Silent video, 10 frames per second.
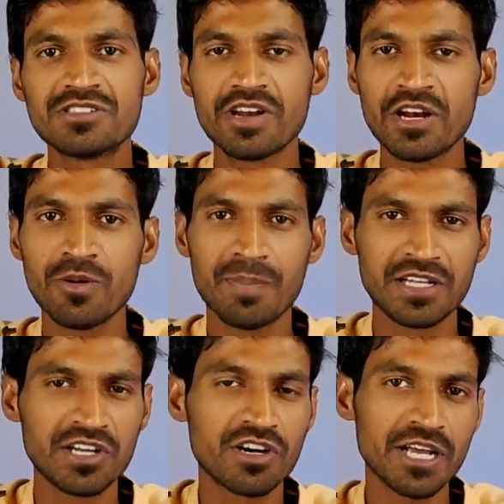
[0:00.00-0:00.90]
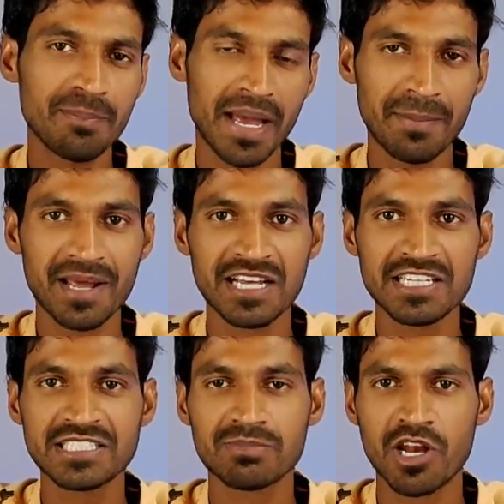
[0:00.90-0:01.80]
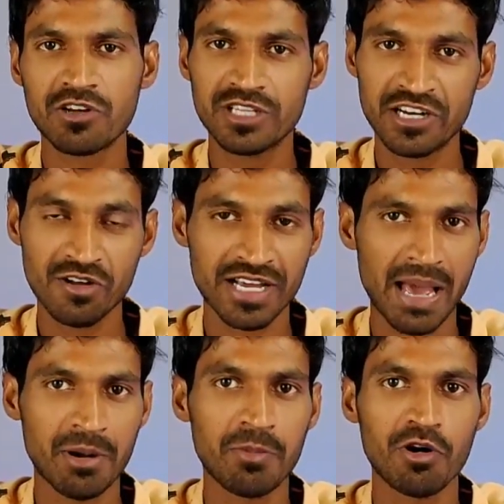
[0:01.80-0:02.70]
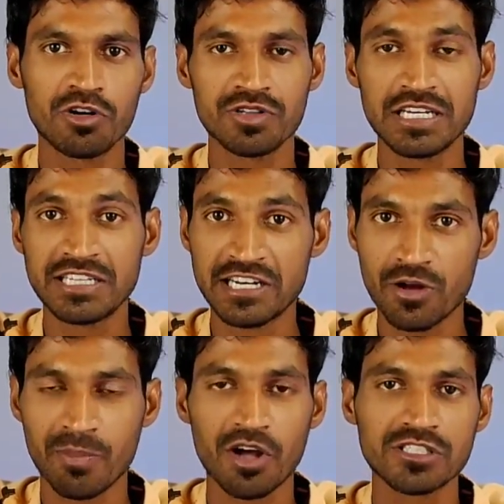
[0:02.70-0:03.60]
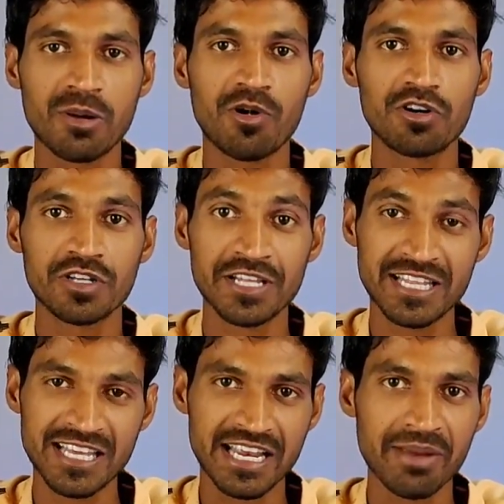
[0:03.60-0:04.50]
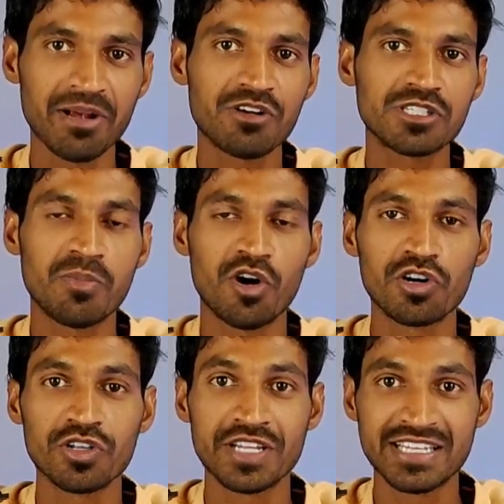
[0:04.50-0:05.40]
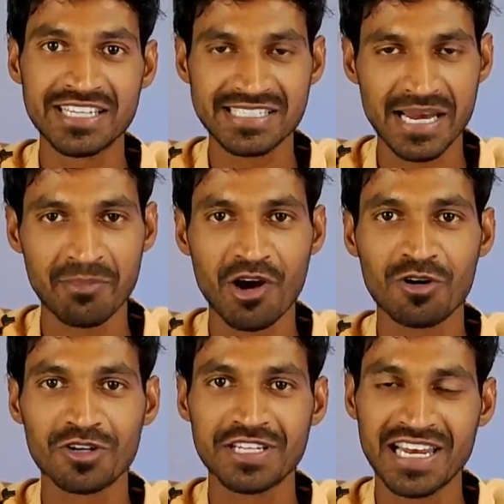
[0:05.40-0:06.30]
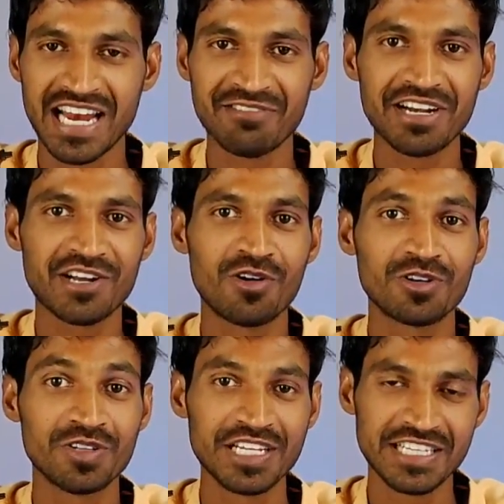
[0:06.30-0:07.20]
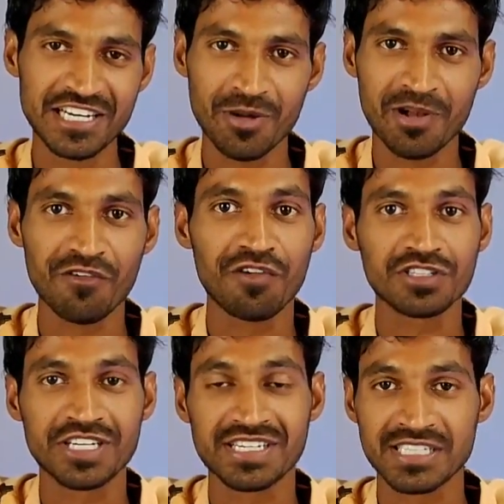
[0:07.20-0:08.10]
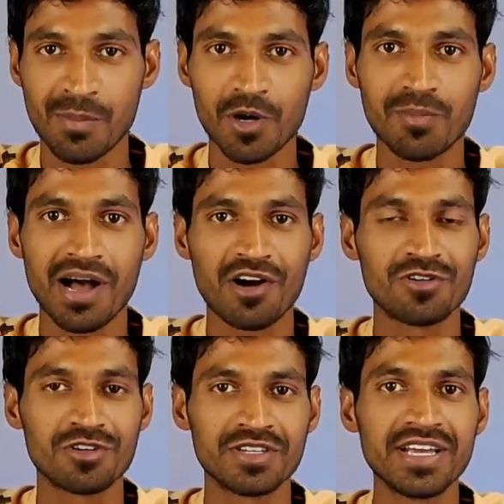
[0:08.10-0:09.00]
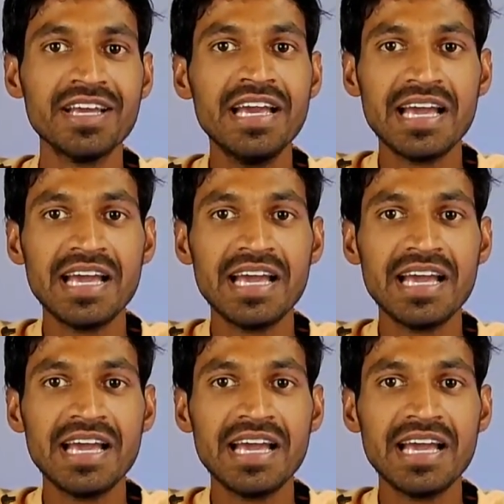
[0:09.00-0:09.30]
సో నేను ప్రతి ఒక్కటి పై పైన అయితే చెప్తాను దీంట్లో కెమెరా బాగుంటుంది దీంట్లో ప్రాసెసర్ బాగుంటుంది ఇది గేమింగ్ కోసం బాగుంటుంది ఇది స్లిమ్గా ఉంటుంది లైట్ వెయిట్గా ఉంటుంది దీంట్లో మీకు ఫాస్ట్ ఛార్జింగ్ సపోర్ట్ బాగా ఉంటుంది